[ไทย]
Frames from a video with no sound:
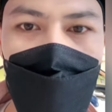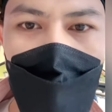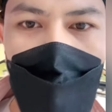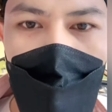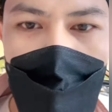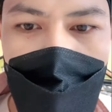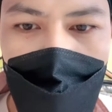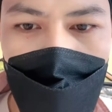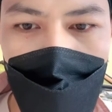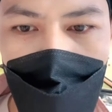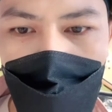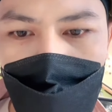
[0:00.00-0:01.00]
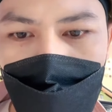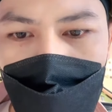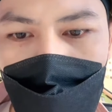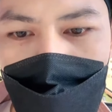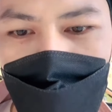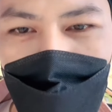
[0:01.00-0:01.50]
กคนนะฮะ
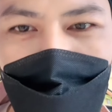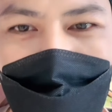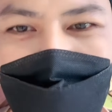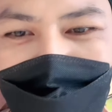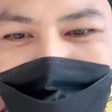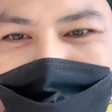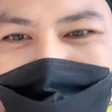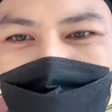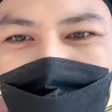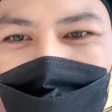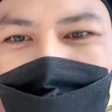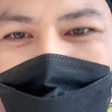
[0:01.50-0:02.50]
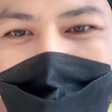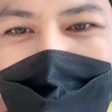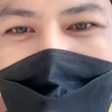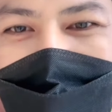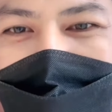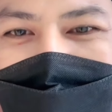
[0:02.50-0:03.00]
สวัสดีครับสวัสดีครับทุกคน
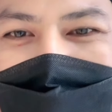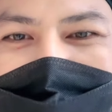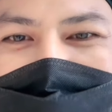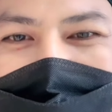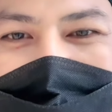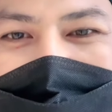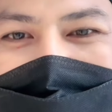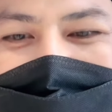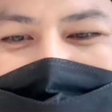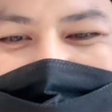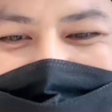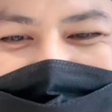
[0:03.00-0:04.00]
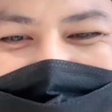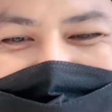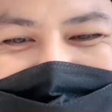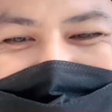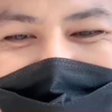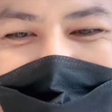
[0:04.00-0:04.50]
แรงตายไม่ได้เลยนี่
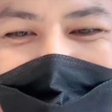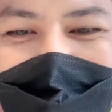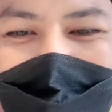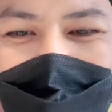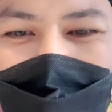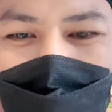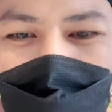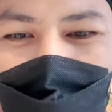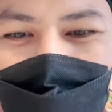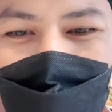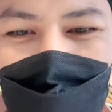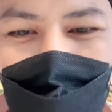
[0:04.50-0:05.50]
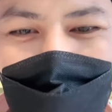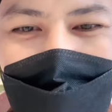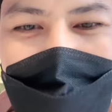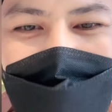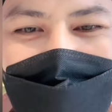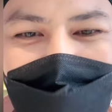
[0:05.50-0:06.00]
ผม
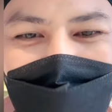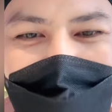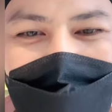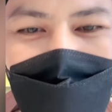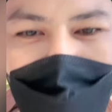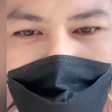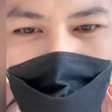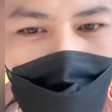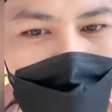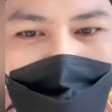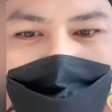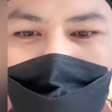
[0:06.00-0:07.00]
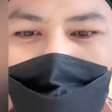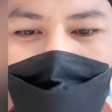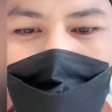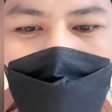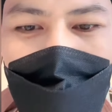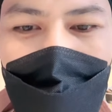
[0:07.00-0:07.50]
คนลาดครับลาดกระบังโอ้ยมาเล
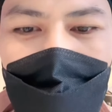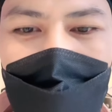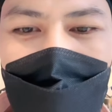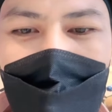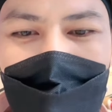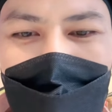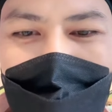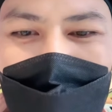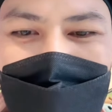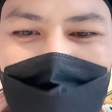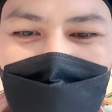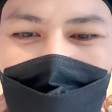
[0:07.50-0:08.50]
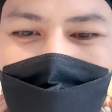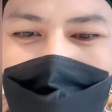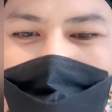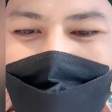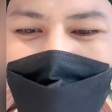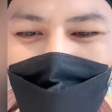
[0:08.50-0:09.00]
ยครับพี่ลำไพแรงฉัด
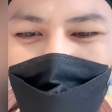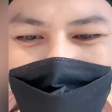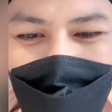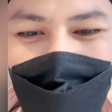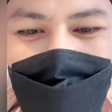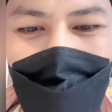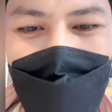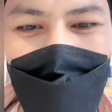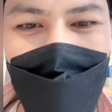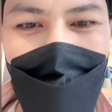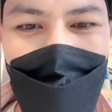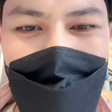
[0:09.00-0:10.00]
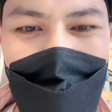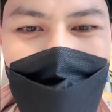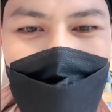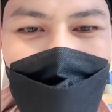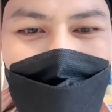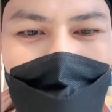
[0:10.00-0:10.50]
มากๆครับผมคุณตั้มอย่าบอก
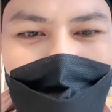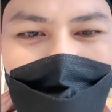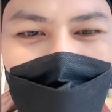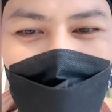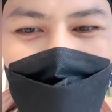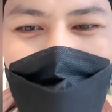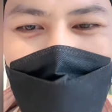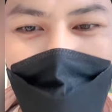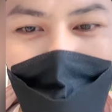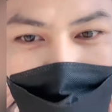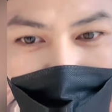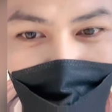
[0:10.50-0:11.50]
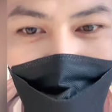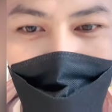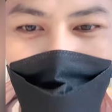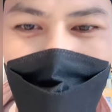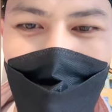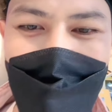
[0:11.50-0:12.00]
นะอยู่อีสานแล้วพูดได้เป๊ะจริ
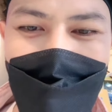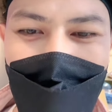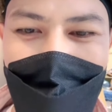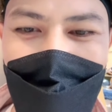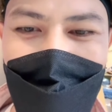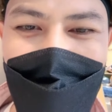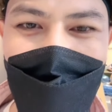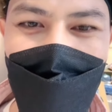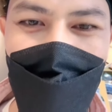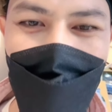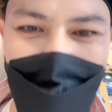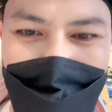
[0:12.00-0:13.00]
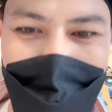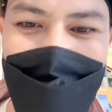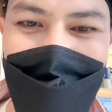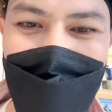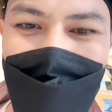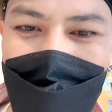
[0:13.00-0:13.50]
งหรอเป๊ะเหรอครับอยู่
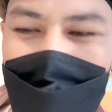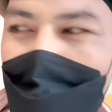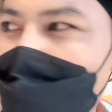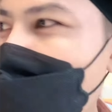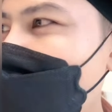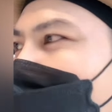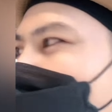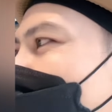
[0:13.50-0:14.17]
อีสานครับอยู่อีสานค